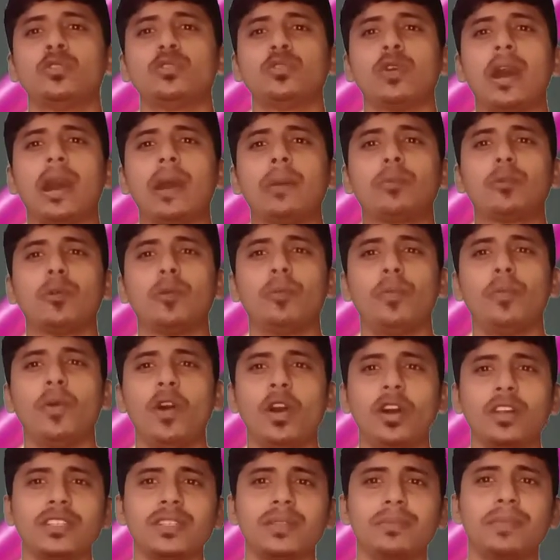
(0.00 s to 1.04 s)
तो आपको
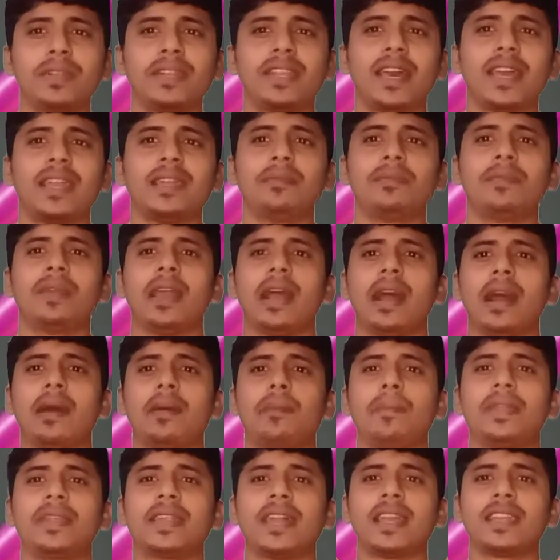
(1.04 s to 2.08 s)
बहुत सी मिठाई
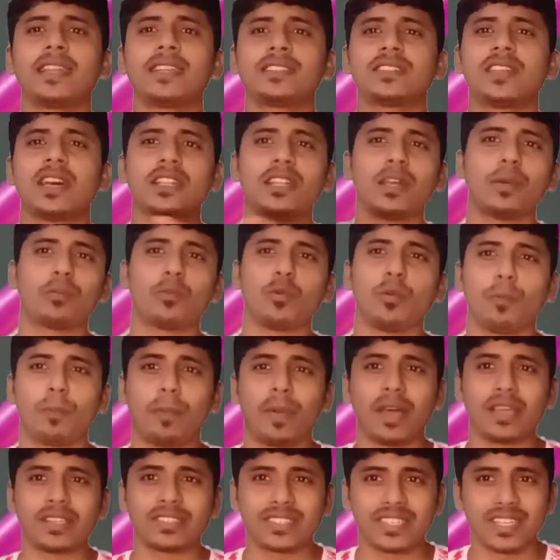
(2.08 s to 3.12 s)
में मिठाई के साथ आपको
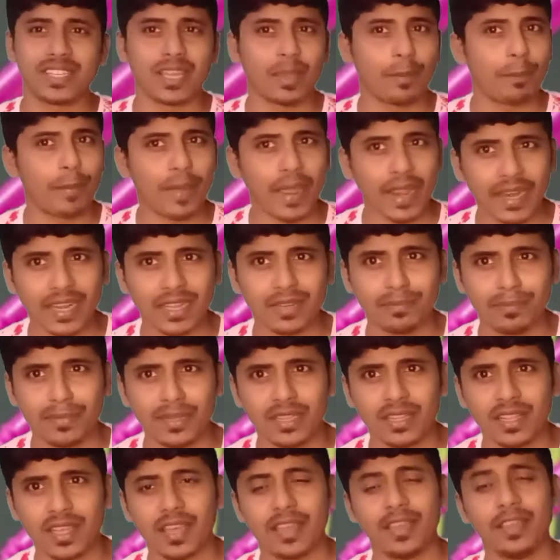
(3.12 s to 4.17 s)
प्लास्टिक का पैकेट
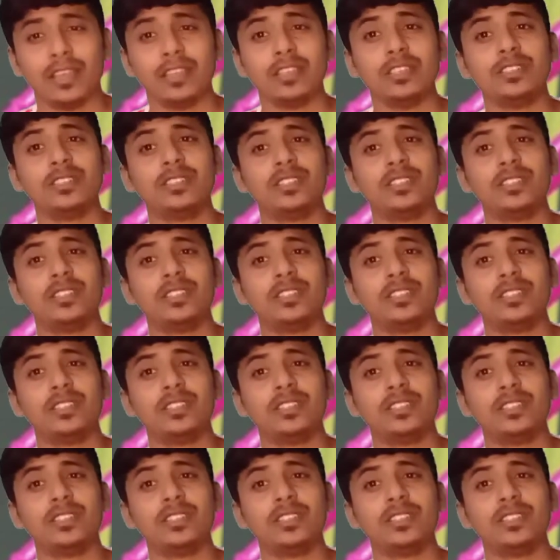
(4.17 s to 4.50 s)
मिलता है